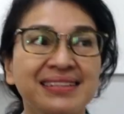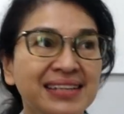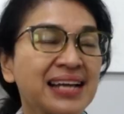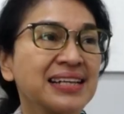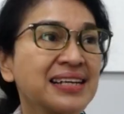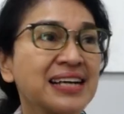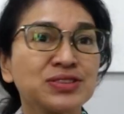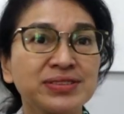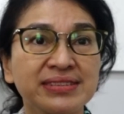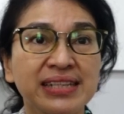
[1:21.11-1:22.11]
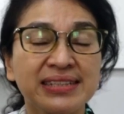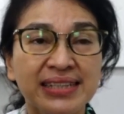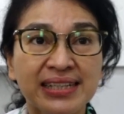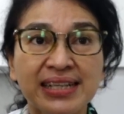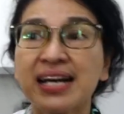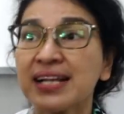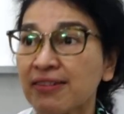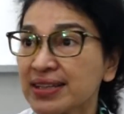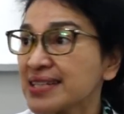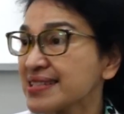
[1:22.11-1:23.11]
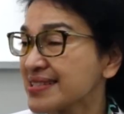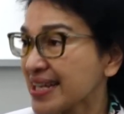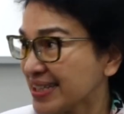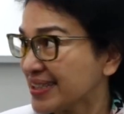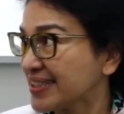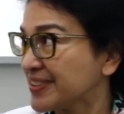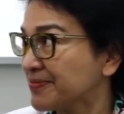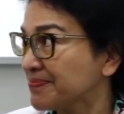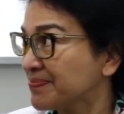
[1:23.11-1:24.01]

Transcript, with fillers: dari kasus tinggi rawat Hasan Sadikin.